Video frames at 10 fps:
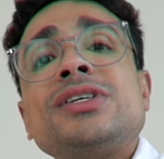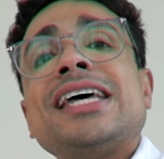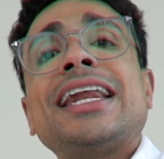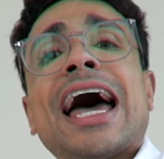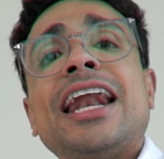
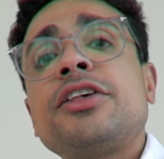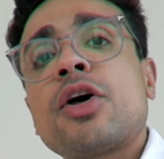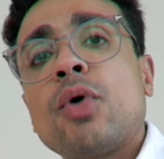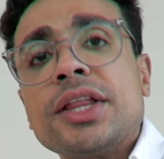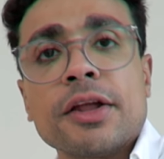وازاي نعلي
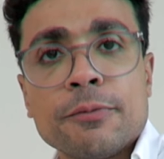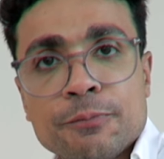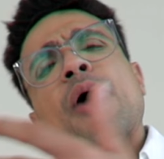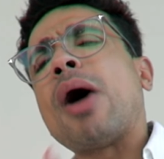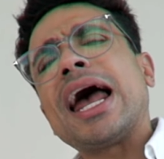ثروتنا
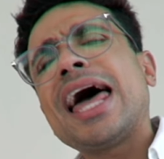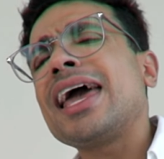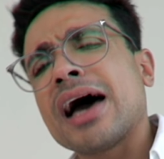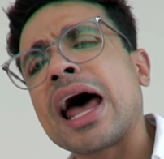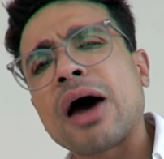روق
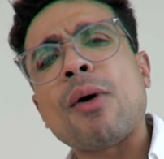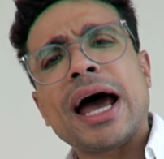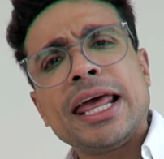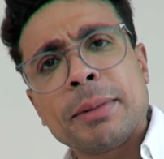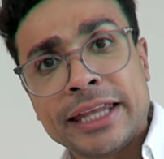عليا هروق
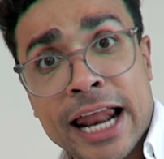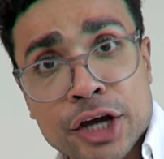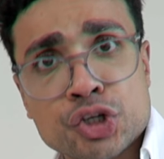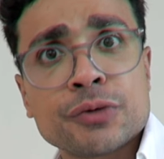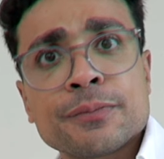عليك ما
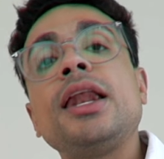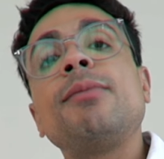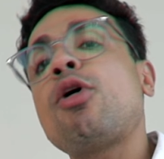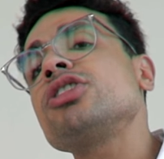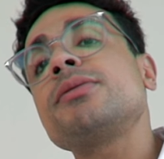تقلقش
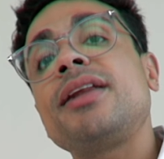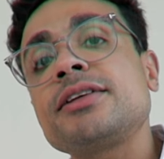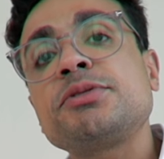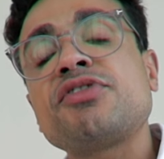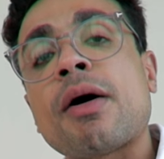اللي معظم
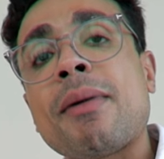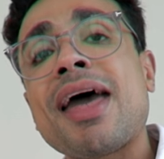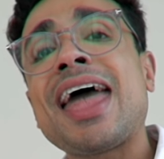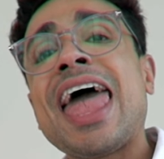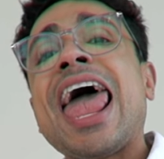الناس مش
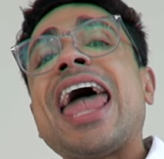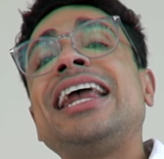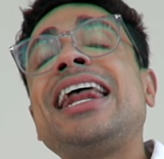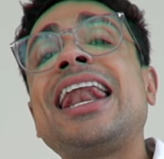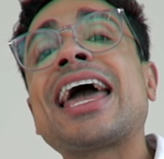فاهماه
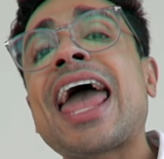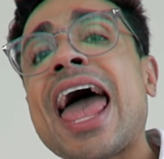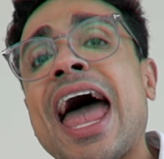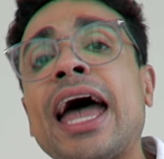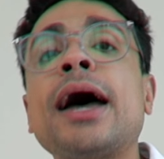ان
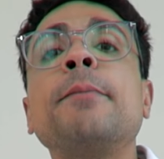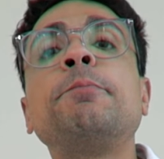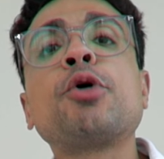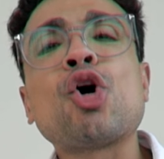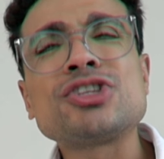النجاح
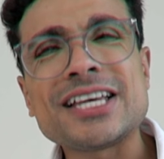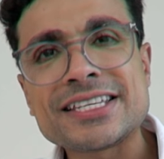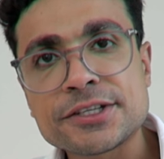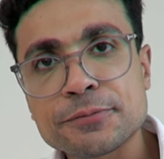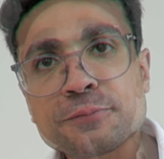
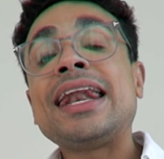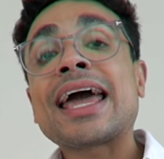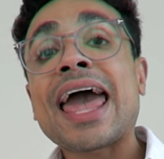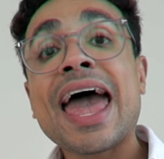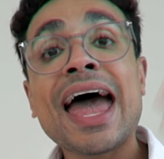بروسيس
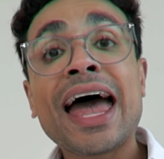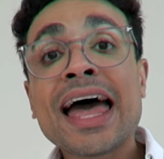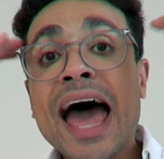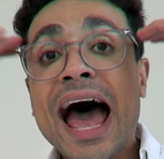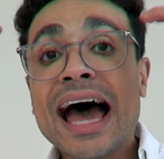النجاح
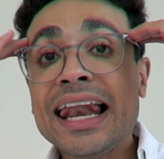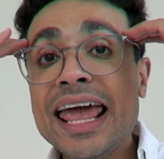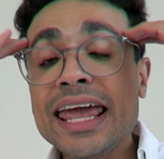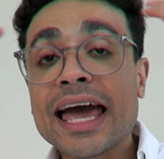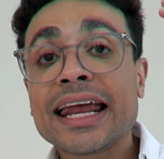
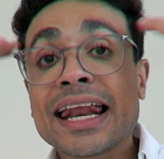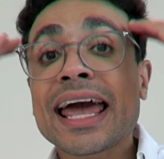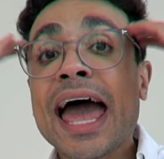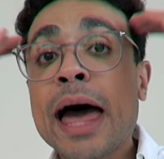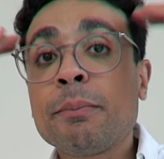عقليه
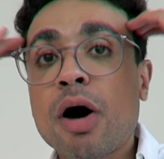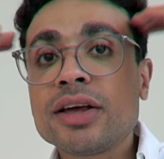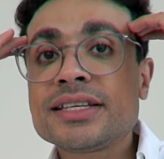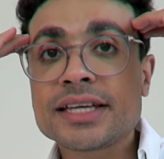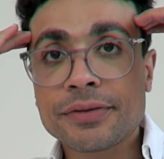النجاح
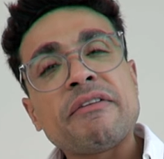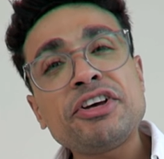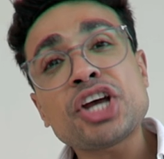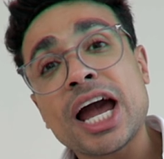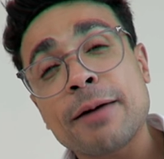مايند سيت
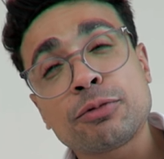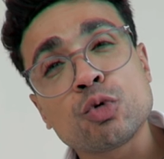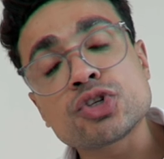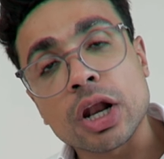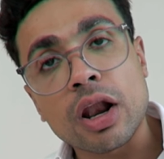مفيش حاجه
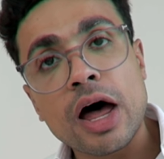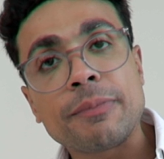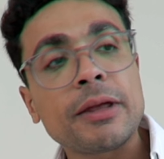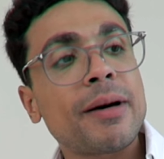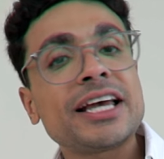بتوصل لها
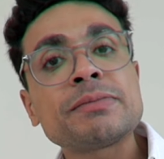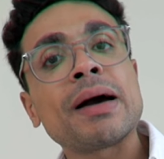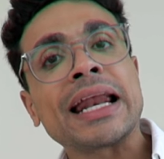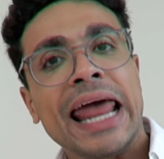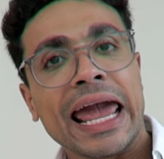بتبقى
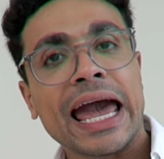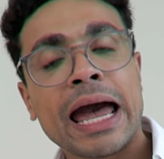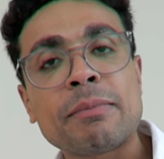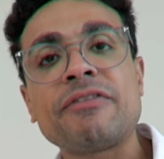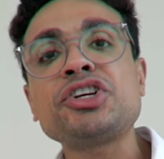اسمك
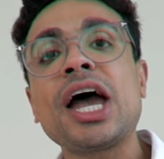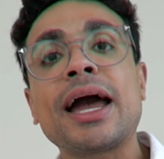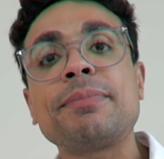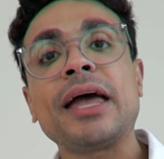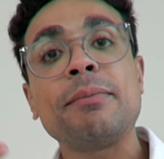ناجح مفيش
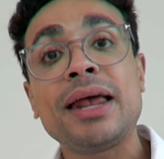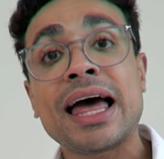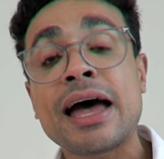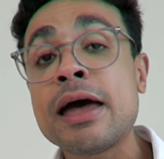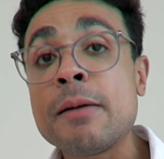حاجه
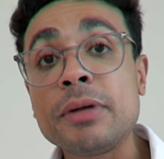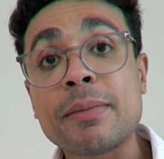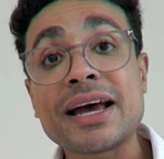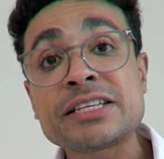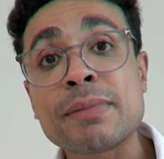بتعملها
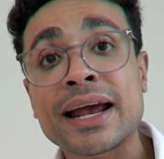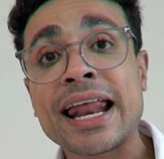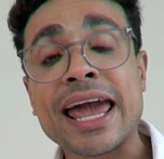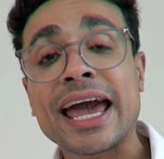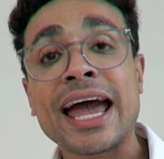يبقى اسمك
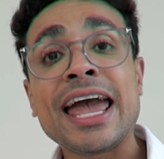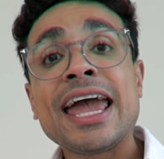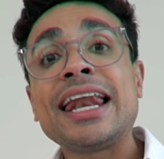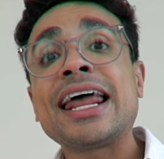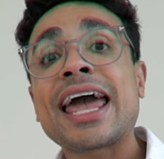ناجح
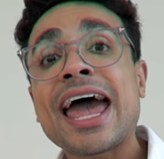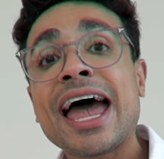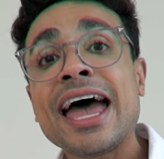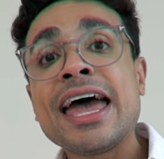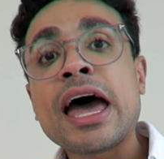
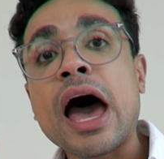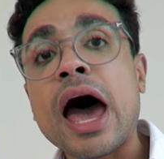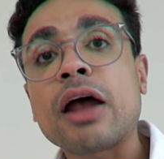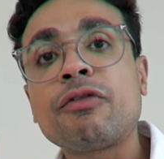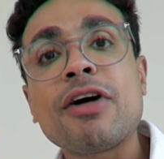النجاح
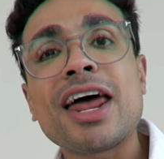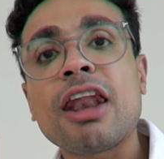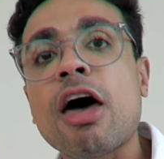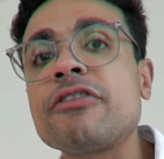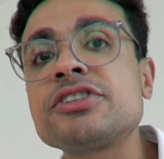حرفيا
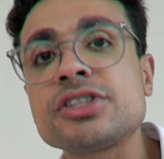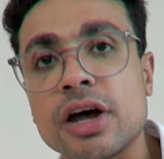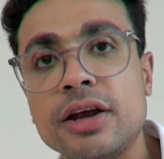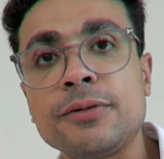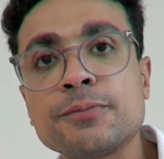لايف
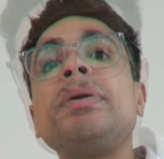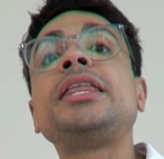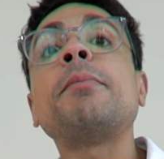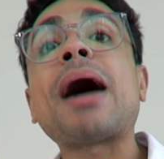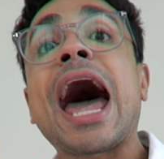ستايل
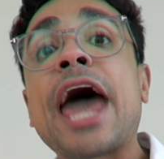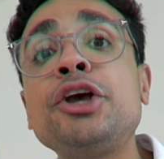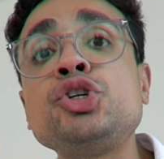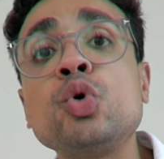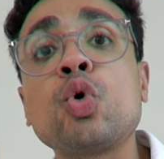بتبقى
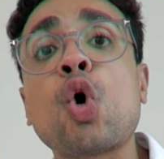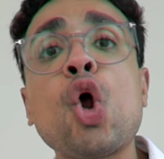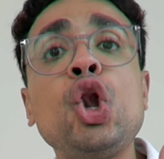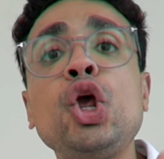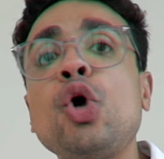عايشه
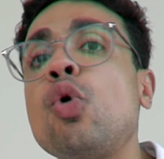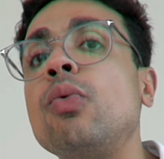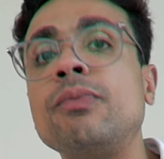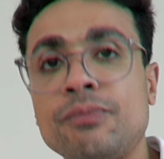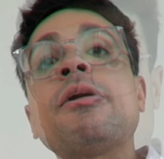كل
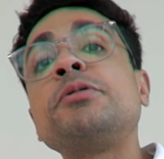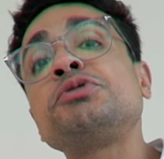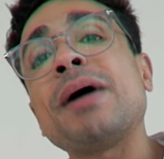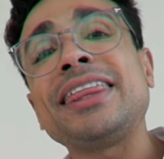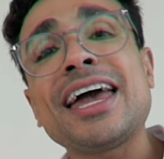يوم
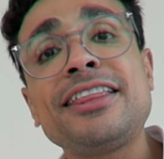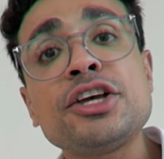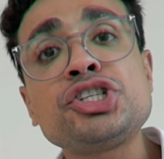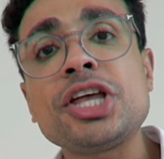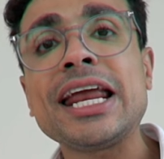فمش محتاج
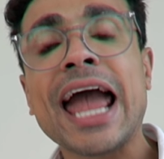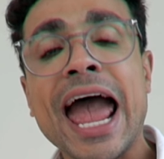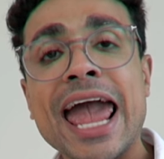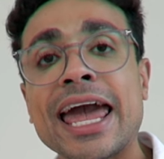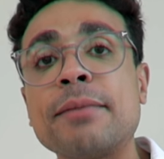تشتري
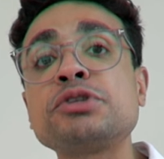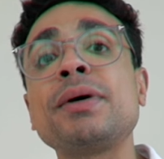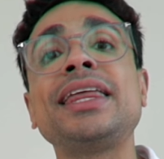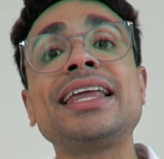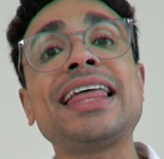حاجه مش
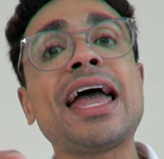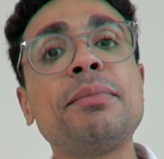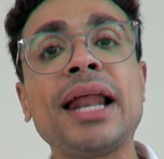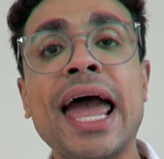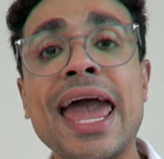محتاج
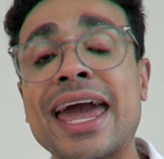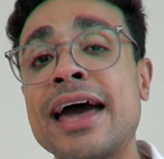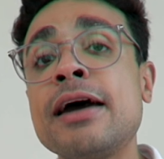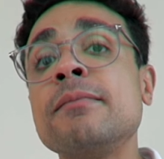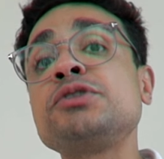تعمل
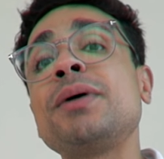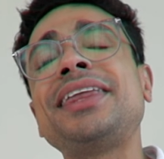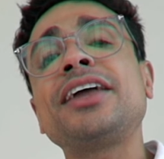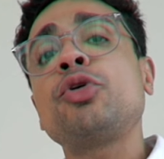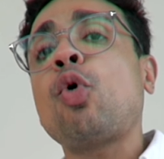حاجه مش
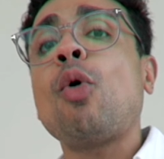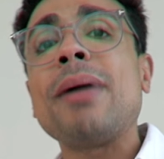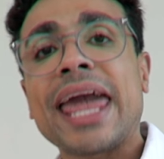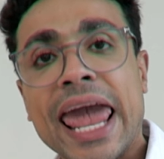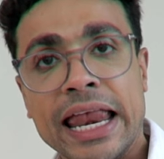محتاج تروح
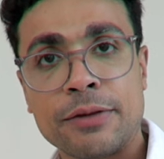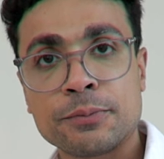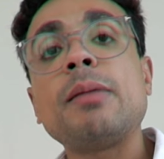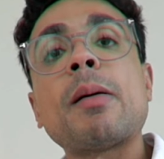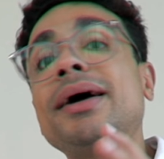مكان
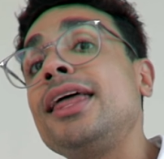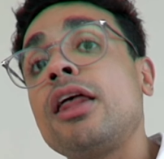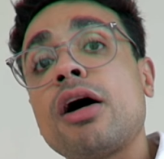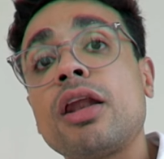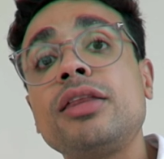المبادئ
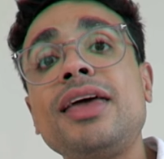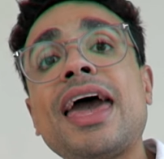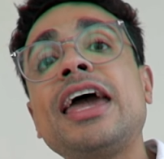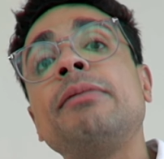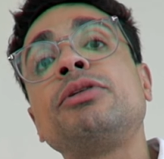الغلط
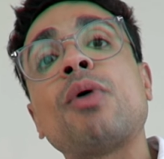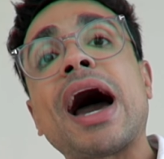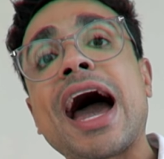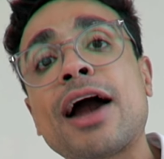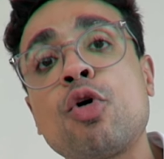دي هي اللي
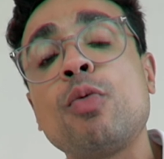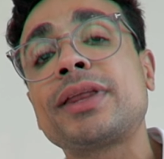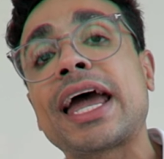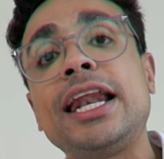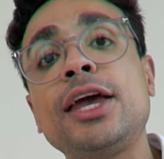بتوقعكم
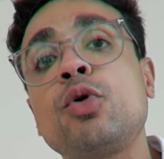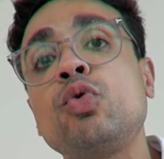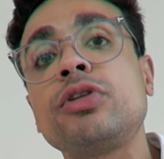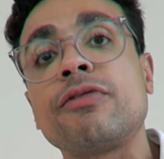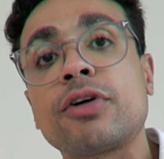
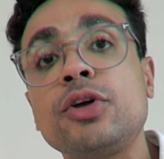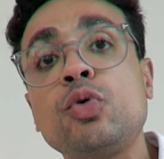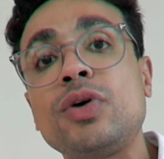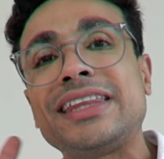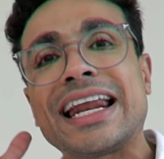وبتخليكم
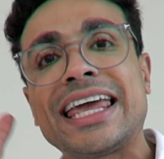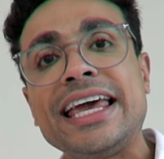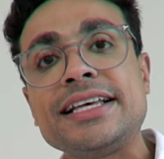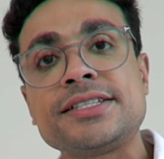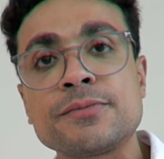تفقدوا
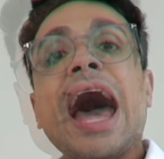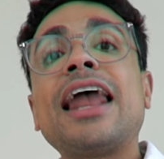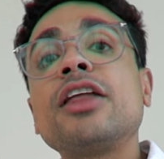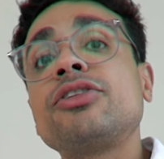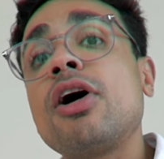التركيز
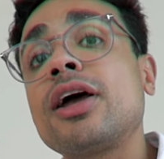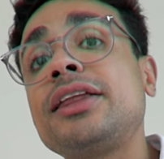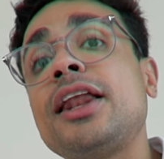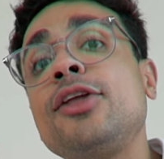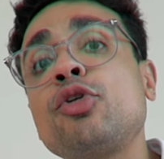على
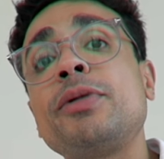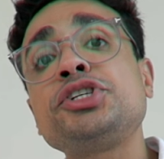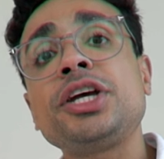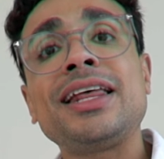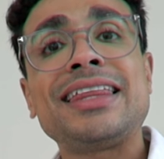التارجت اللي انتم
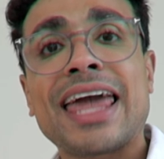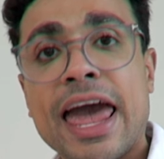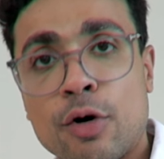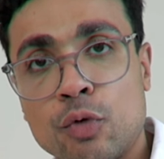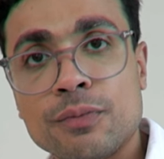ماشيين
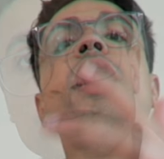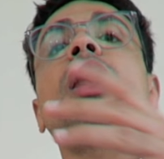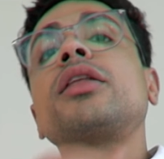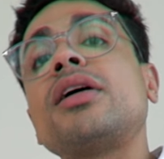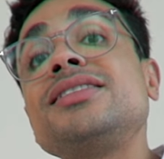اتجاهه
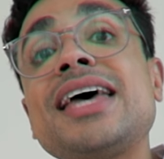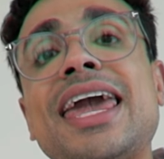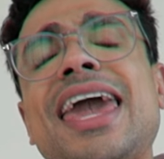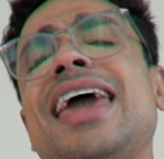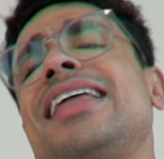غلطات زي
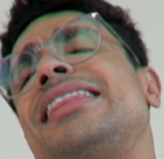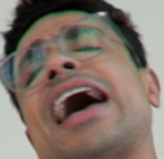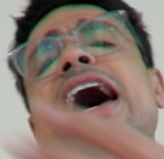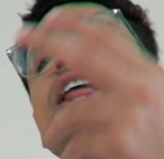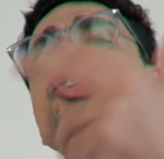ايه
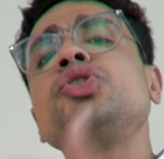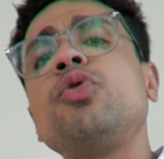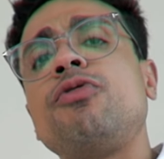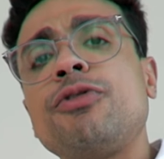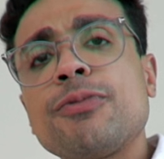تعال نشوف